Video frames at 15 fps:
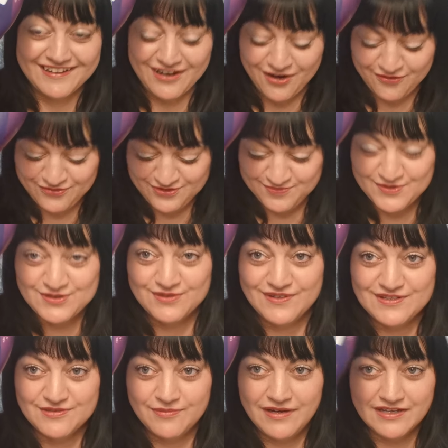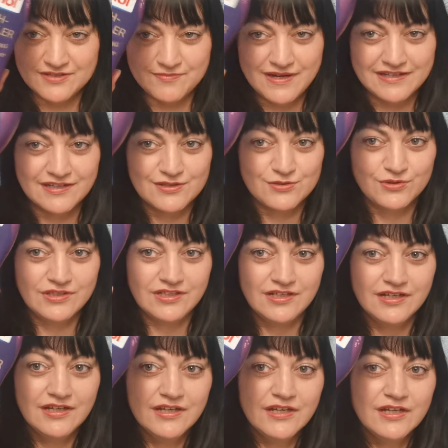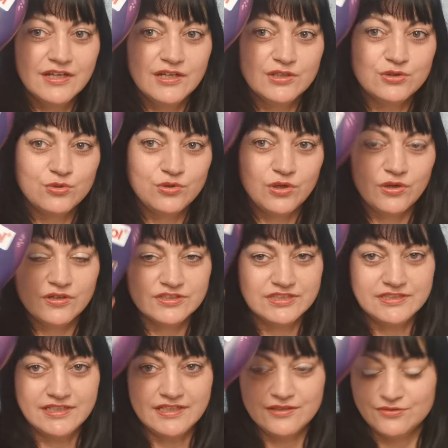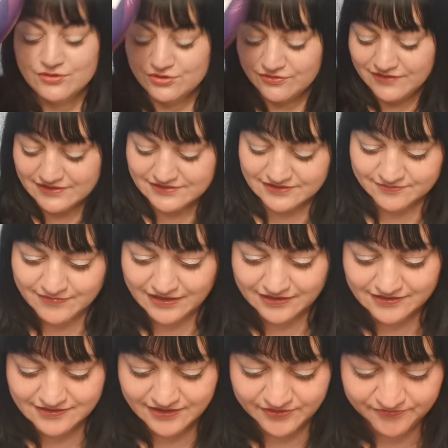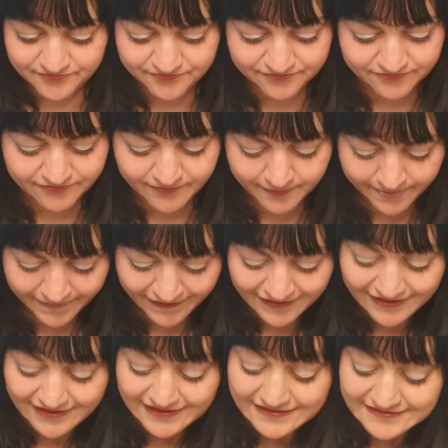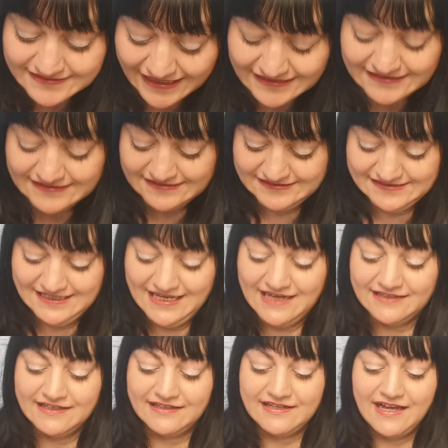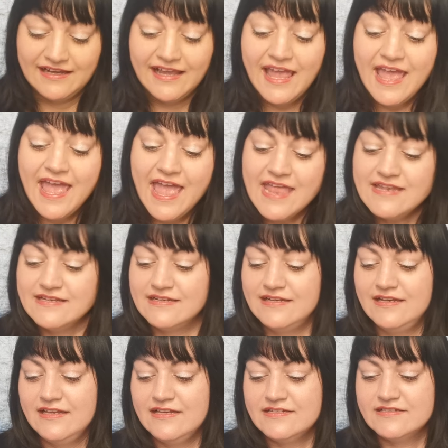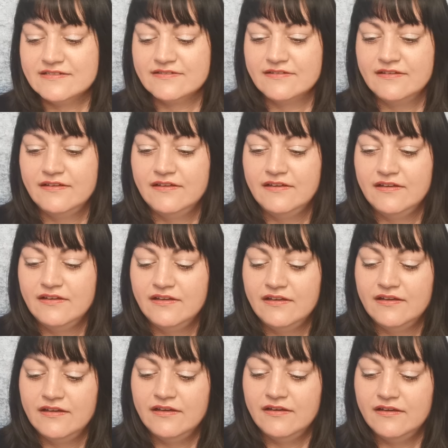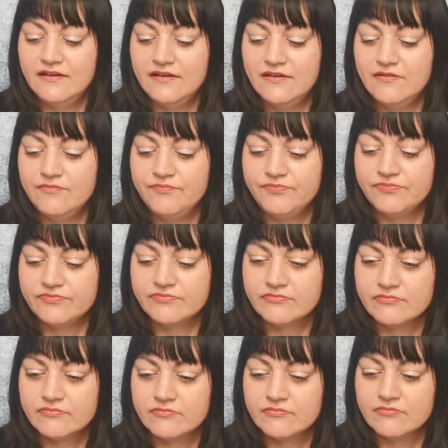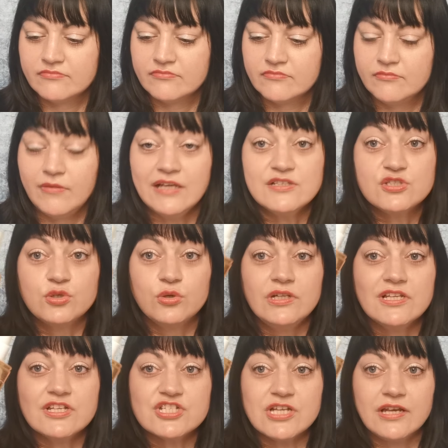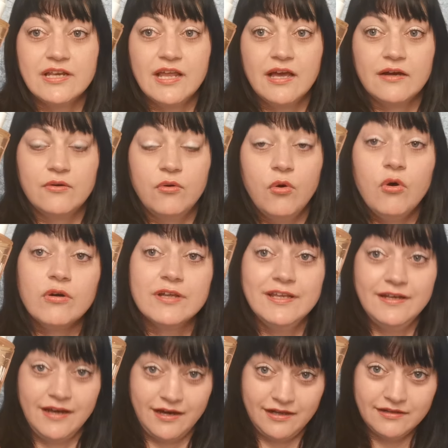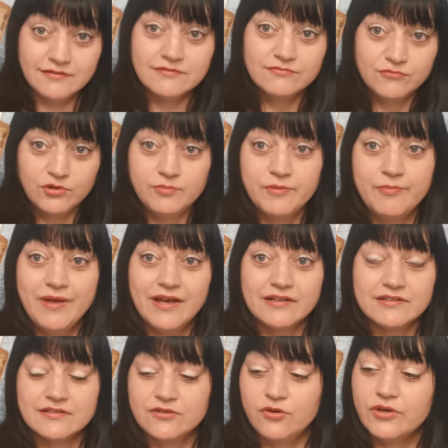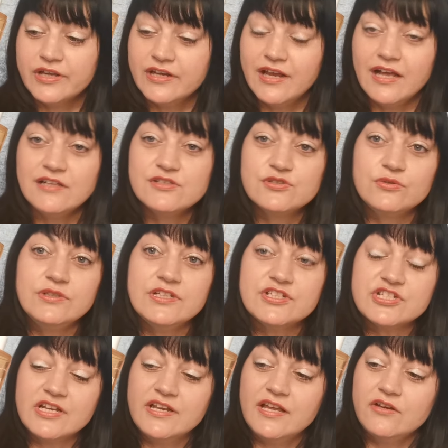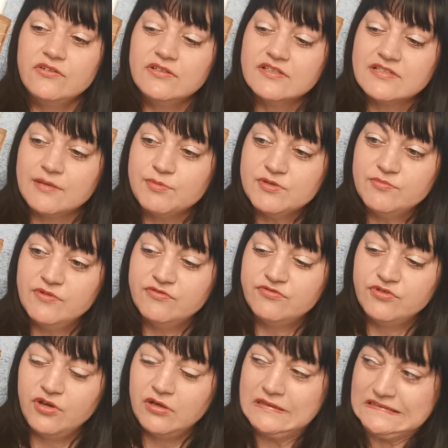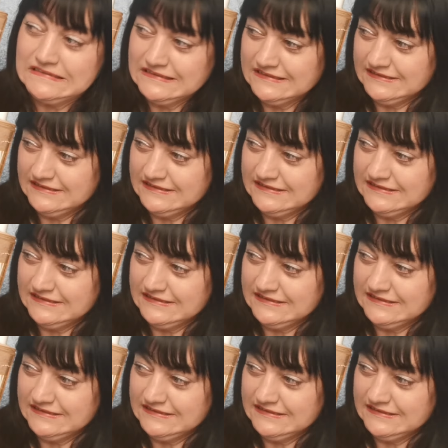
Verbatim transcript: dann kaufe ich mir sowas. Und ich mag ja so die äh, dunkle Orchidee und sowas, das mag ich ja. Dann ist leer gegangen, endlich ähm, mein Sol de Janeiro, original, wohlbemerkt, original Sol de Janeiro und das habe ich mir für